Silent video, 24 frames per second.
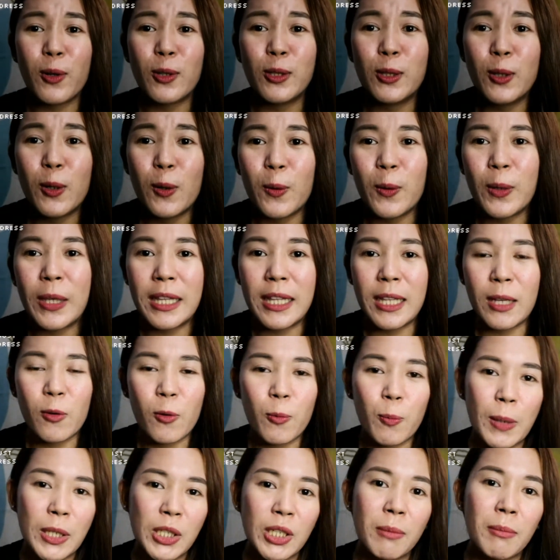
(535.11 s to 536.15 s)
Although hindi
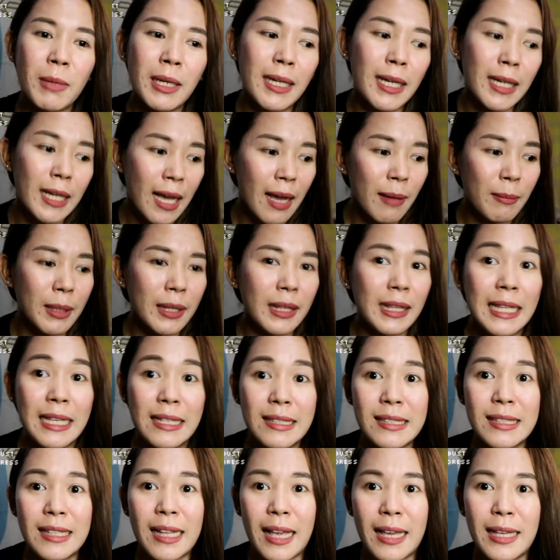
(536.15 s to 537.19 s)
ko pa siya magagamit
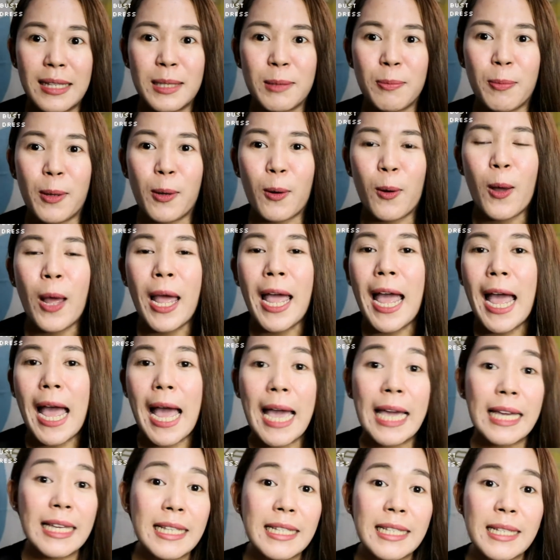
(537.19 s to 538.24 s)
these days, pero
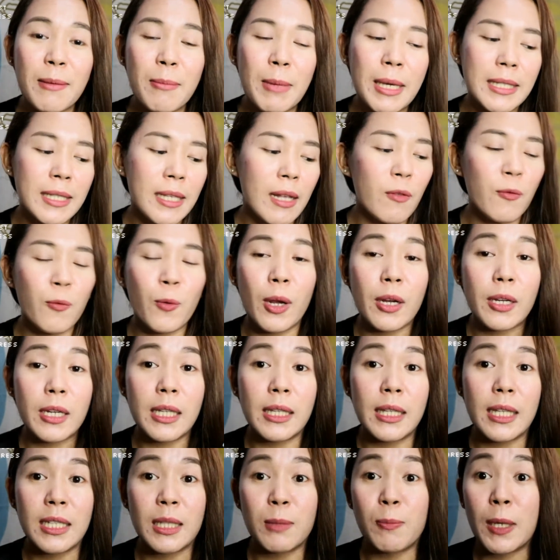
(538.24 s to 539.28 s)
I can see myself
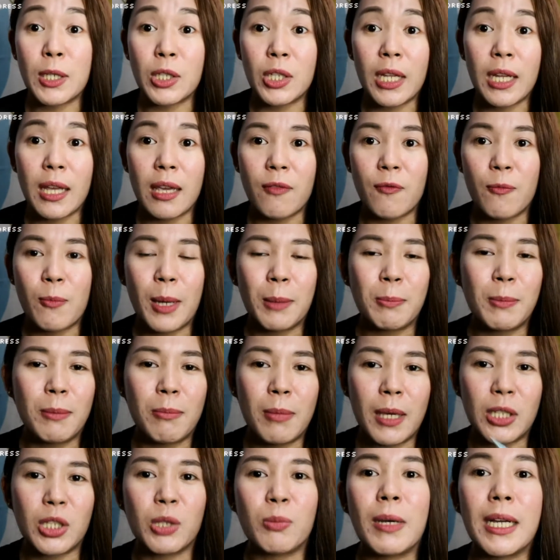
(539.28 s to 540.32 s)
wearing this, especially if
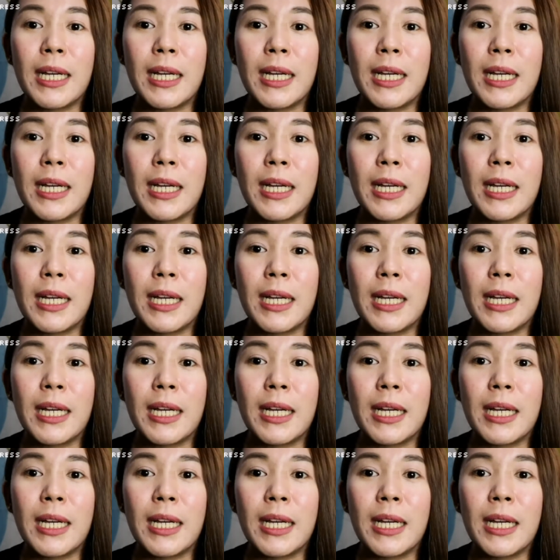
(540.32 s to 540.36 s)
magbe-beach.